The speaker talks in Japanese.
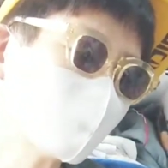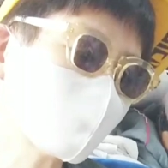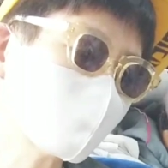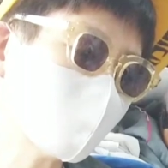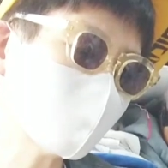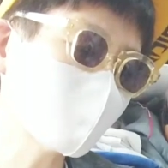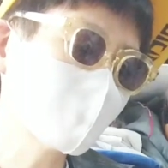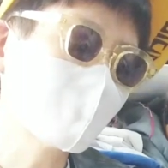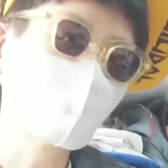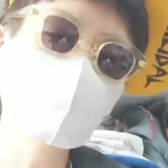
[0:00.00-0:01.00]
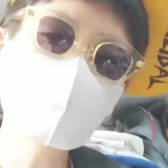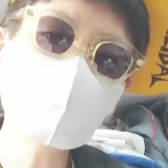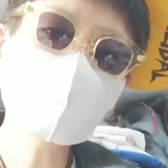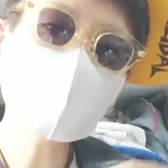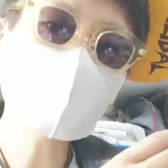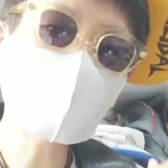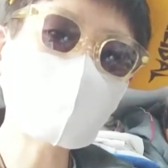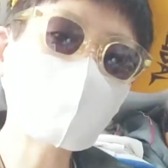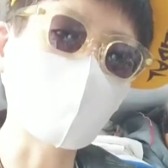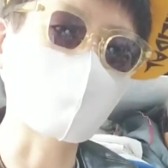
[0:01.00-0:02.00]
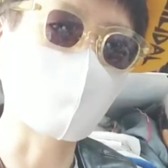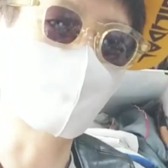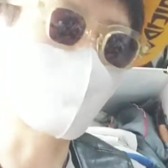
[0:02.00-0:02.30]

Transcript: にこのね風合いがいいじゃないで